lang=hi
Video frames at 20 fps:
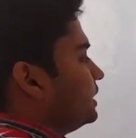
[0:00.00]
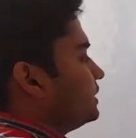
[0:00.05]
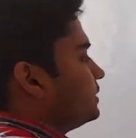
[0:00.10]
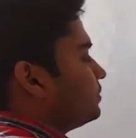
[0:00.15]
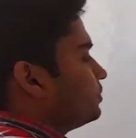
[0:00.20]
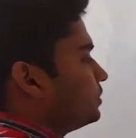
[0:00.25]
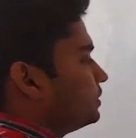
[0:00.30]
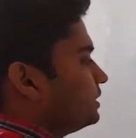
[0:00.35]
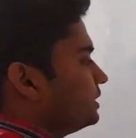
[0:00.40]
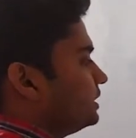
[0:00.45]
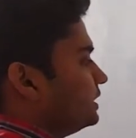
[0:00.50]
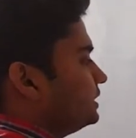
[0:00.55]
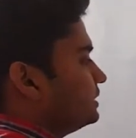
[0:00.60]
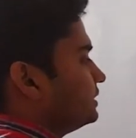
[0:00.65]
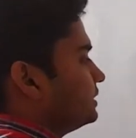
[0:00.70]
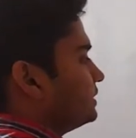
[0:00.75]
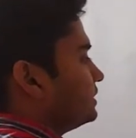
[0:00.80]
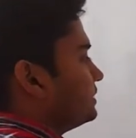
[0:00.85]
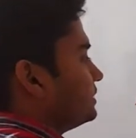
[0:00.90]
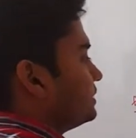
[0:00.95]
इट
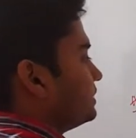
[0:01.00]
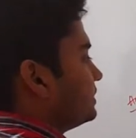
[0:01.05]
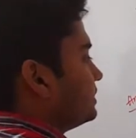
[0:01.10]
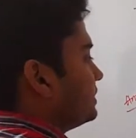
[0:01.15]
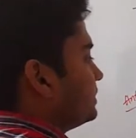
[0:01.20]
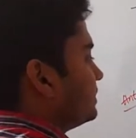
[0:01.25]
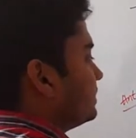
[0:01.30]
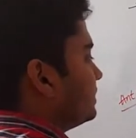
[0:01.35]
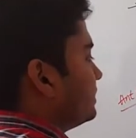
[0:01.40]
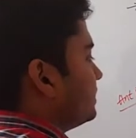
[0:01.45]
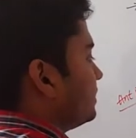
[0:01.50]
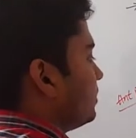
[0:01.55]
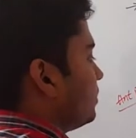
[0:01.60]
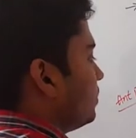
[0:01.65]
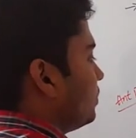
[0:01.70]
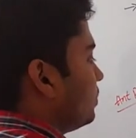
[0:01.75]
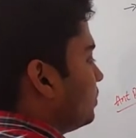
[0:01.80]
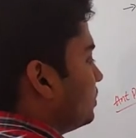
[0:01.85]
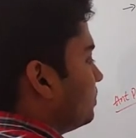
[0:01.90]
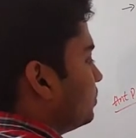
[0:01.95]
रिलीजेज
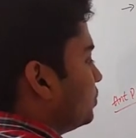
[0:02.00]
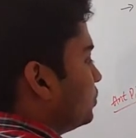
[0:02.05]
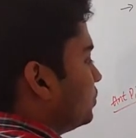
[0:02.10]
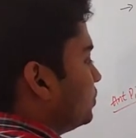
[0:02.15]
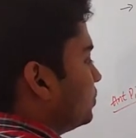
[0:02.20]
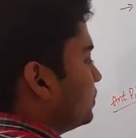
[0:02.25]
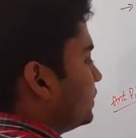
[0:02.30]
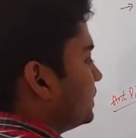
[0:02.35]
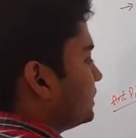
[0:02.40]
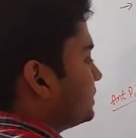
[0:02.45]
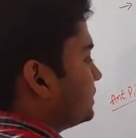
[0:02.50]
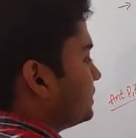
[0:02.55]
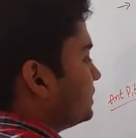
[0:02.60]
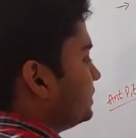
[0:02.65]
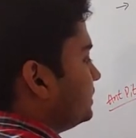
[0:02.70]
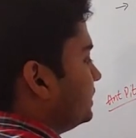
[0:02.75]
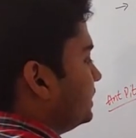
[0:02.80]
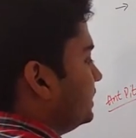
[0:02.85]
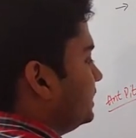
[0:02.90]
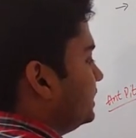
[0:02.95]
हार्मोन नोन एज
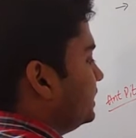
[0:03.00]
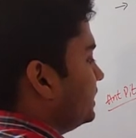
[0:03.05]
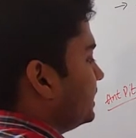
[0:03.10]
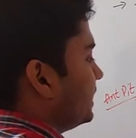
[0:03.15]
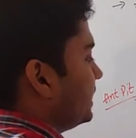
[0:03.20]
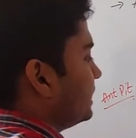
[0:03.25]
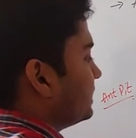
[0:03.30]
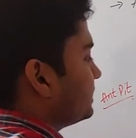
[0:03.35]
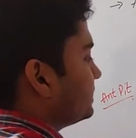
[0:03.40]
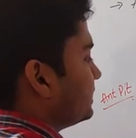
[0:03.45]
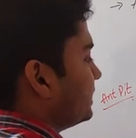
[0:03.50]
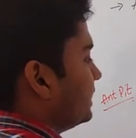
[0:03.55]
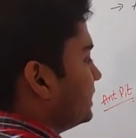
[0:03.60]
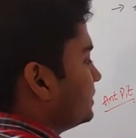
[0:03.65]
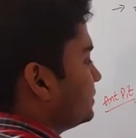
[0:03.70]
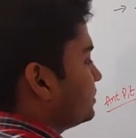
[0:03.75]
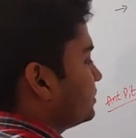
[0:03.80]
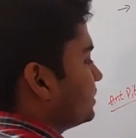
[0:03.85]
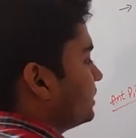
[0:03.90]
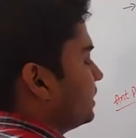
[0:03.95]
टी एस
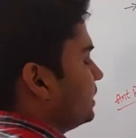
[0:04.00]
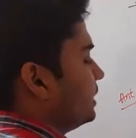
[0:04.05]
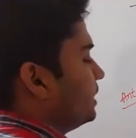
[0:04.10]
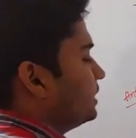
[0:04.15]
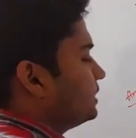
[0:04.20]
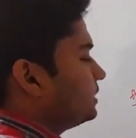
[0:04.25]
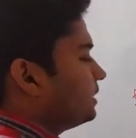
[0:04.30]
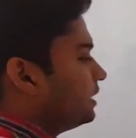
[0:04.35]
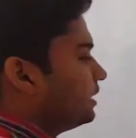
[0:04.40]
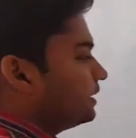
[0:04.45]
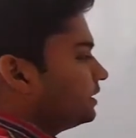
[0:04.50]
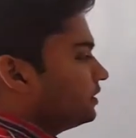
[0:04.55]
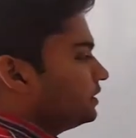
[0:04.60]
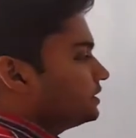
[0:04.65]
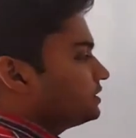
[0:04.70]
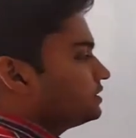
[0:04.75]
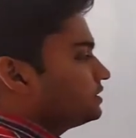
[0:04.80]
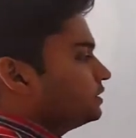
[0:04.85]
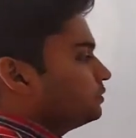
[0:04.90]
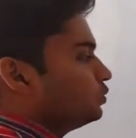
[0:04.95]
एच
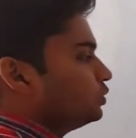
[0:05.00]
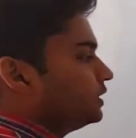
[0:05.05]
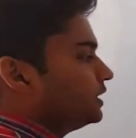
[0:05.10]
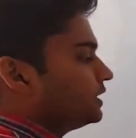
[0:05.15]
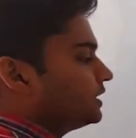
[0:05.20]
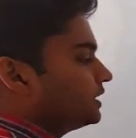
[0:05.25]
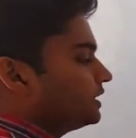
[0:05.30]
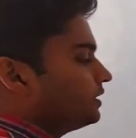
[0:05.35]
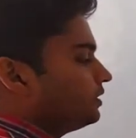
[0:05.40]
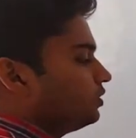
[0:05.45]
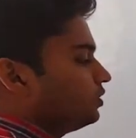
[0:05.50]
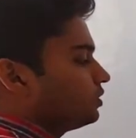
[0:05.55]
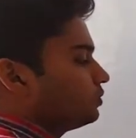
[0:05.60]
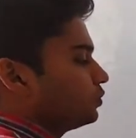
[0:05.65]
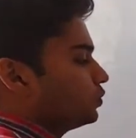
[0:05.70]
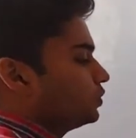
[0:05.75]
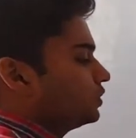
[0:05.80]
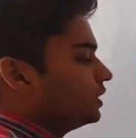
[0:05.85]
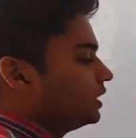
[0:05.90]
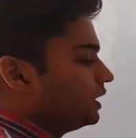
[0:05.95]
थायराइड स्टिमुलेटिंग
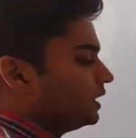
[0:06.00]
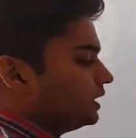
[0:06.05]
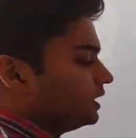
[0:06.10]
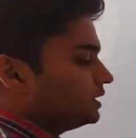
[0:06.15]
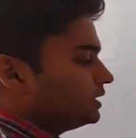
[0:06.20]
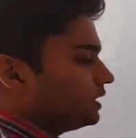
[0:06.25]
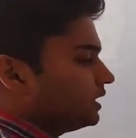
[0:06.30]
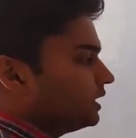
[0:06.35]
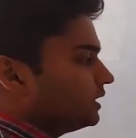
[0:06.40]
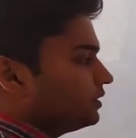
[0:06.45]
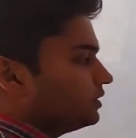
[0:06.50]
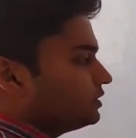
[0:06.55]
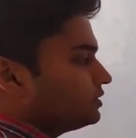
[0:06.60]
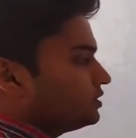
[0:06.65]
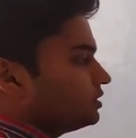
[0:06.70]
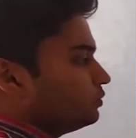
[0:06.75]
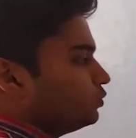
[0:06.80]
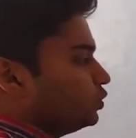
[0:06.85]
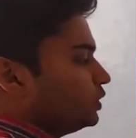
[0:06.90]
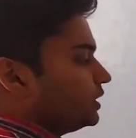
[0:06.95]
हार्मोन थायराइड
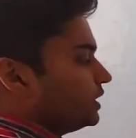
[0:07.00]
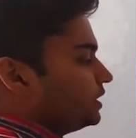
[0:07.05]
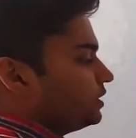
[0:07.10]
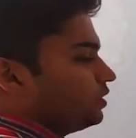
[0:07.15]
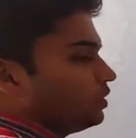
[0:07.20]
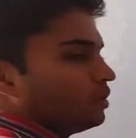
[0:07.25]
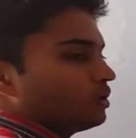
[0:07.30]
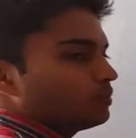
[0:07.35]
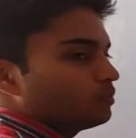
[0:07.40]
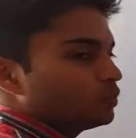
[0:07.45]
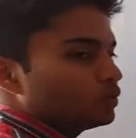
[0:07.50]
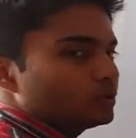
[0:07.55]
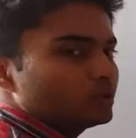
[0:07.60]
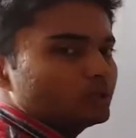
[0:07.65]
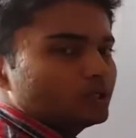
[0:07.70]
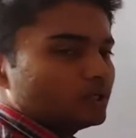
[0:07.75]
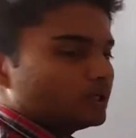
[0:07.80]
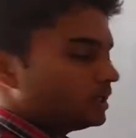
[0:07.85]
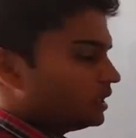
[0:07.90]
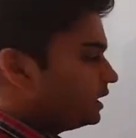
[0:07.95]
स्टिमुलेटिंग
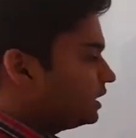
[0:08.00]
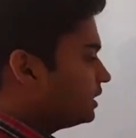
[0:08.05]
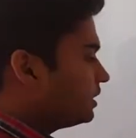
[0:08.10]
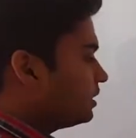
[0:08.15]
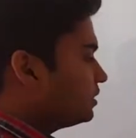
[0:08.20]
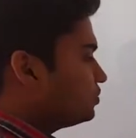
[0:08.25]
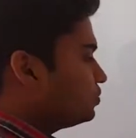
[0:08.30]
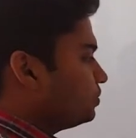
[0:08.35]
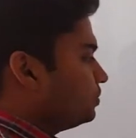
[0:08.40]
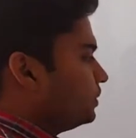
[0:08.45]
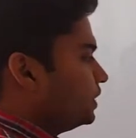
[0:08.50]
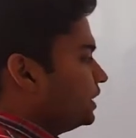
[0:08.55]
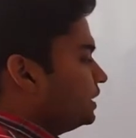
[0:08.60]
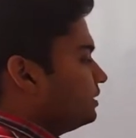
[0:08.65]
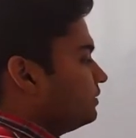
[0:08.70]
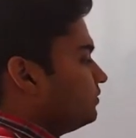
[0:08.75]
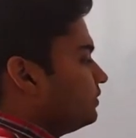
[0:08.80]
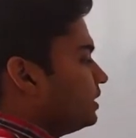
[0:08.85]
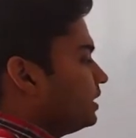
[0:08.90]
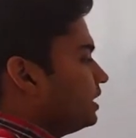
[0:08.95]
हार्मोन का जो
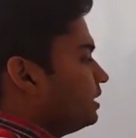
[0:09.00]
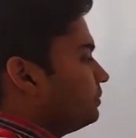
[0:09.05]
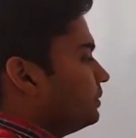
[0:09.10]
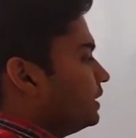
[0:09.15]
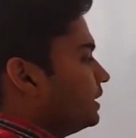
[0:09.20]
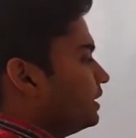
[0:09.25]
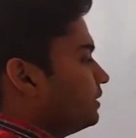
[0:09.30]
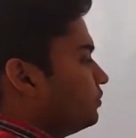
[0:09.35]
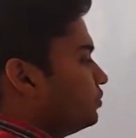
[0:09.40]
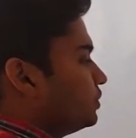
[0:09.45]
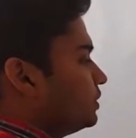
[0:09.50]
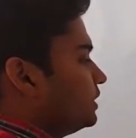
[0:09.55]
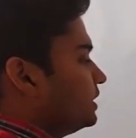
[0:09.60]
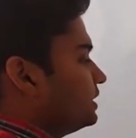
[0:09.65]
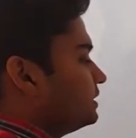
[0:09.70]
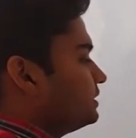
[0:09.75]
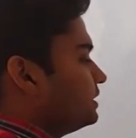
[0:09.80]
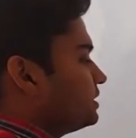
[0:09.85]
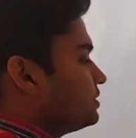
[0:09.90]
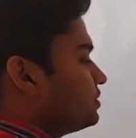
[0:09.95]
मेन काम है वो टी
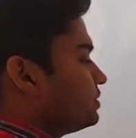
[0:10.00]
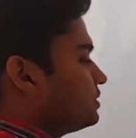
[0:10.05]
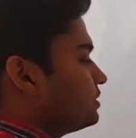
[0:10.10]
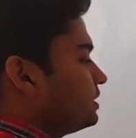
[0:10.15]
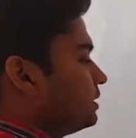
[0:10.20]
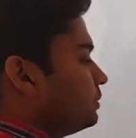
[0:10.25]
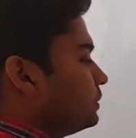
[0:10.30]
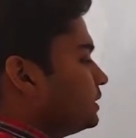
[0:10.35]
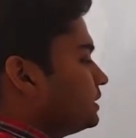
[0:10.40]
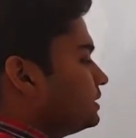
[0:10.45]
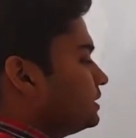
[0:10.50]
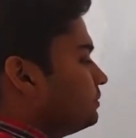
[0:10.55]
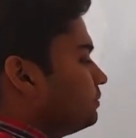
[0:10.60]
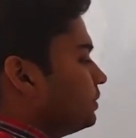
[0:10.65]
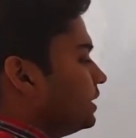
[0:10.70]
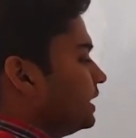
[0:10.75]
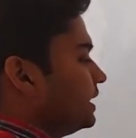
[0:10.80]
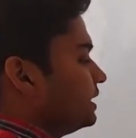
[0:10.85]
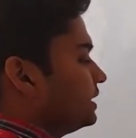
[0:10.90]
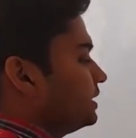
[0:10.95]
एस एच रिसेप्टर से
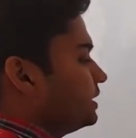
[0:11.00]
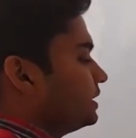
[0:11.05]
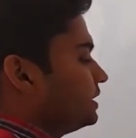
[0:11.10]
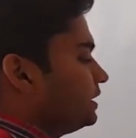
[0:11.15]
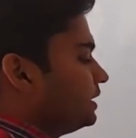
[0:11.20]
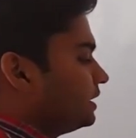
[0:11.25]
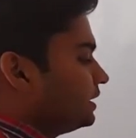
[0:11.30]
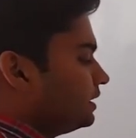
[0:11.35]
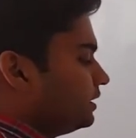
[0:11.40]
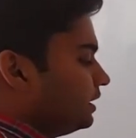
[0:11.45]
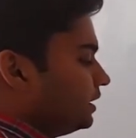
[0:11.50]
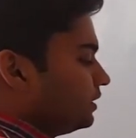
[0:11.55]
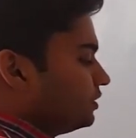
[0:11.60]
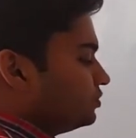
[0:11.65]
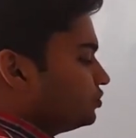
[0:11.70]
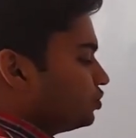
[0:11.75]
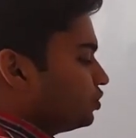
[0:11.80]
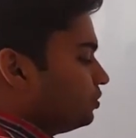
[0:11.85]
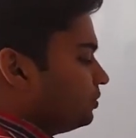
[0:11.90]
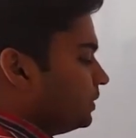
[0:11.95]
बाइंड करके
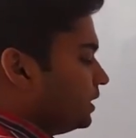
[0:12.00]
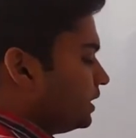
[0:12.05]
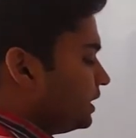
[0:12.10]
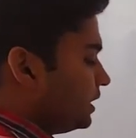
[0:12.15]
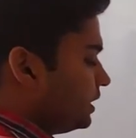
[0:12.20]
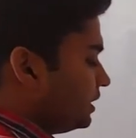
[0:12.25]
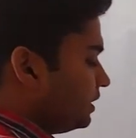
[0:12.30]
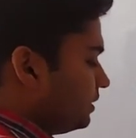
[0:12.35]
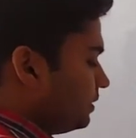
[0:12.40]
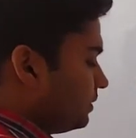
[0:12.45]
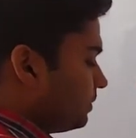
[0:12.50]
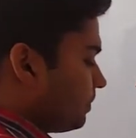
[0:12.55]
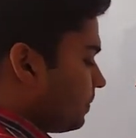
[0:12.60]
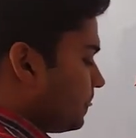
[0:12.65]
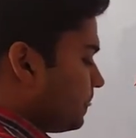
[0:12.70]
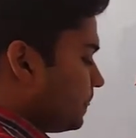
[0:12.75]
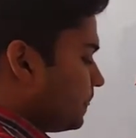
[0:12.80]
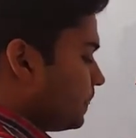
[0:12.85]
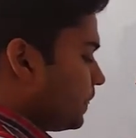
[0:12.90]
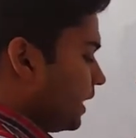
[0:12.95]
जो हमारा
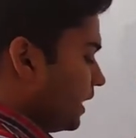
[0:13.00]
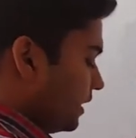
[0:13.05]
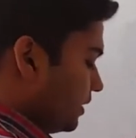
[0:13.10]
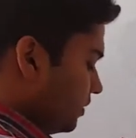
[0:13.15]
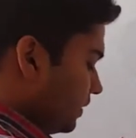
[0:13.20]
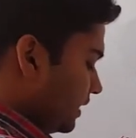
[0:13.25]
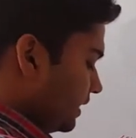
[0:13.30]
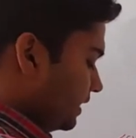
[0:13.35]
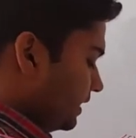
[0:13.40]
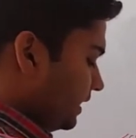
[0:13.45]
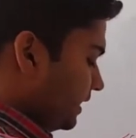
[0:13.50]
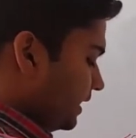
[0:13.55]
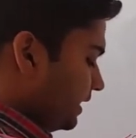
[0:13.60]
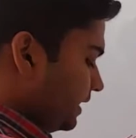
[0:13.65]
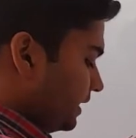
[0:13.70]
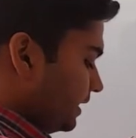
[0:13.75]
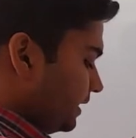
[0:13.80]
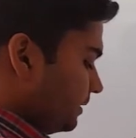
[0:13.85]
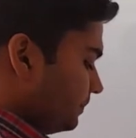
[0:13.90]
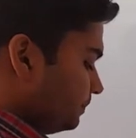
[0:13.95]
थायराइड
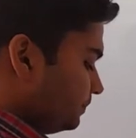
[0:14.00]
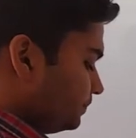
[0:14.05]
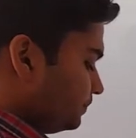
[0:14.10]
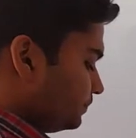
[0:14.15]
ग्लैंड है